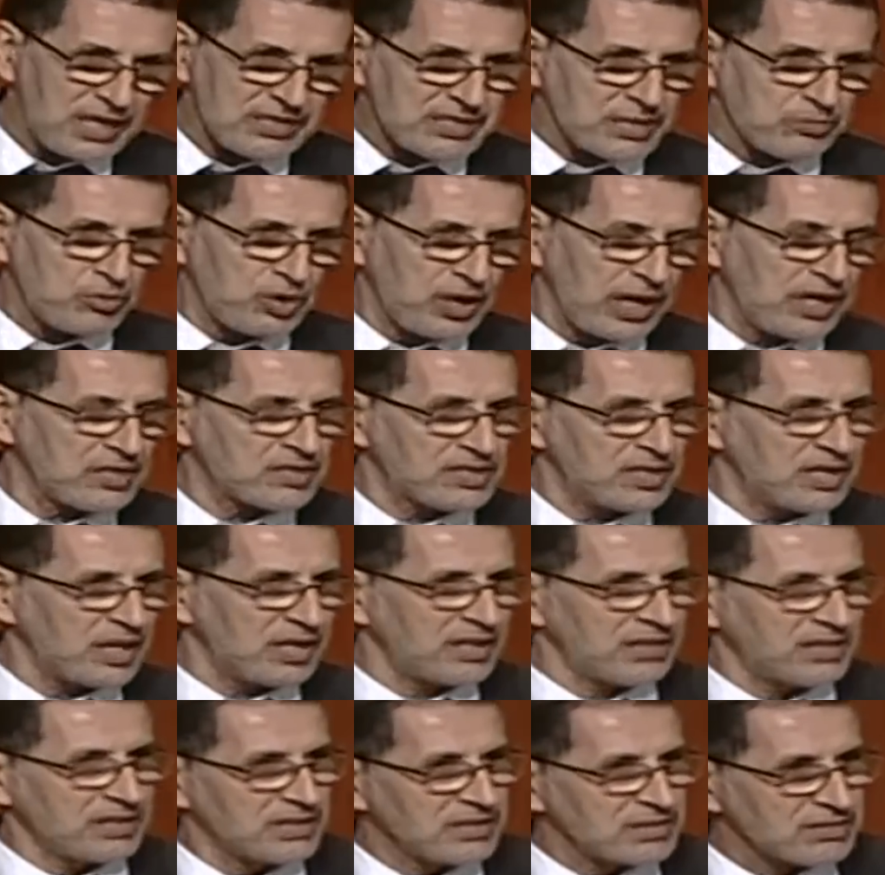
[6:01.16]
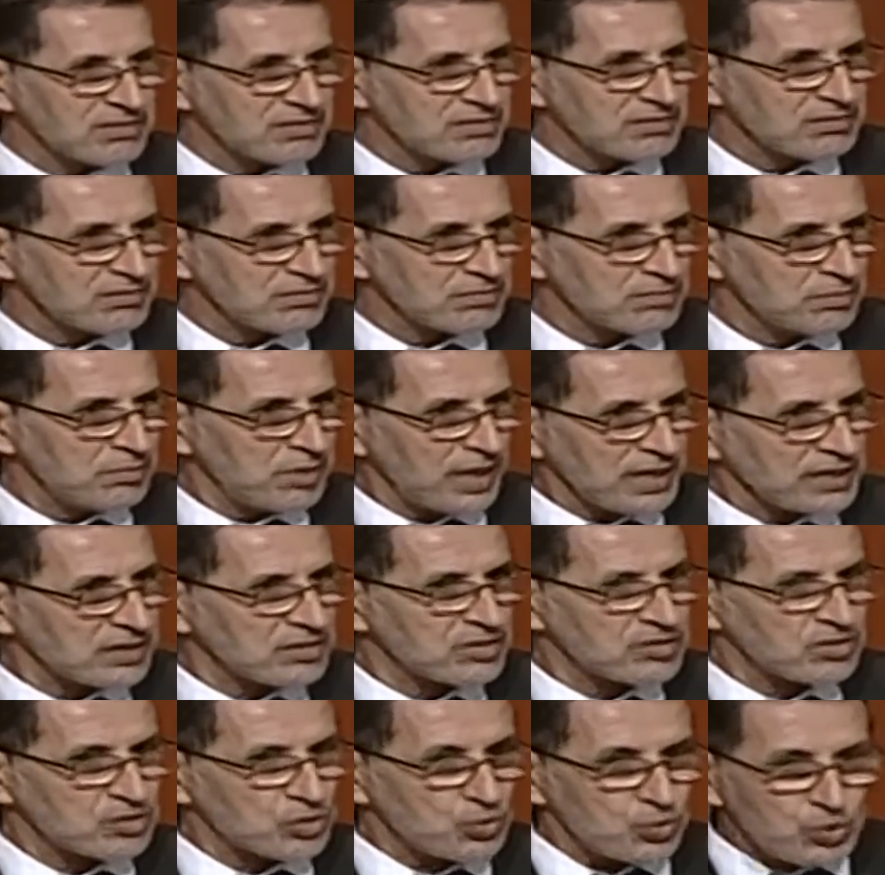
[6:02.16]
ليس منعزلا
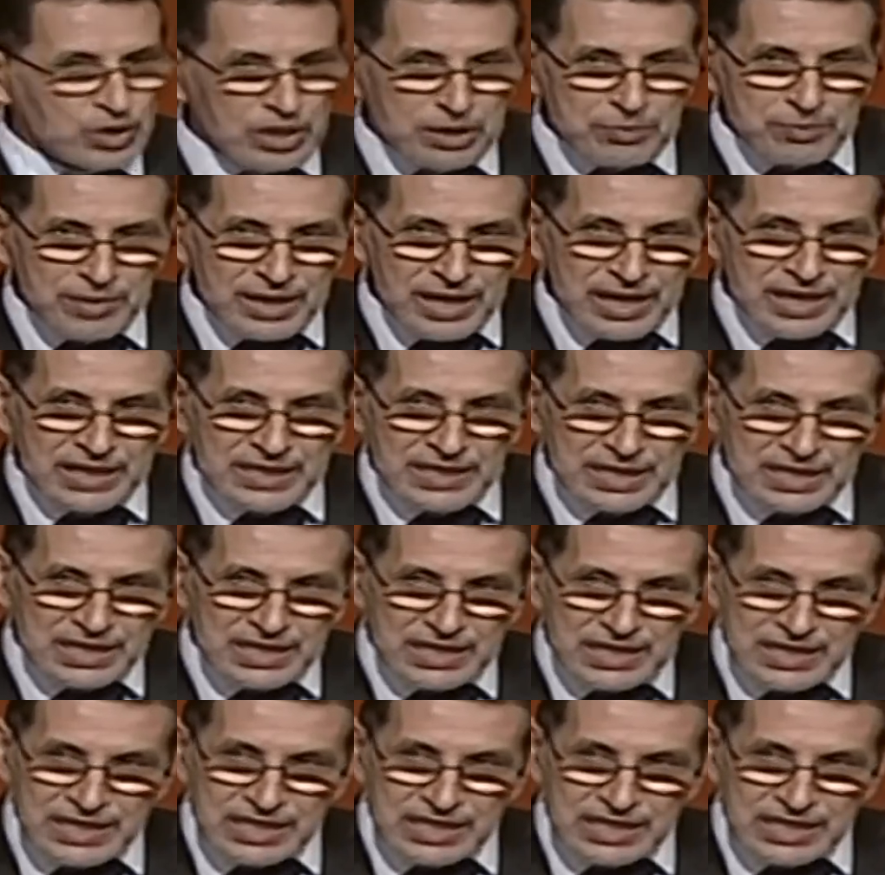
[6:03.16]
بالعكس التكوين المهني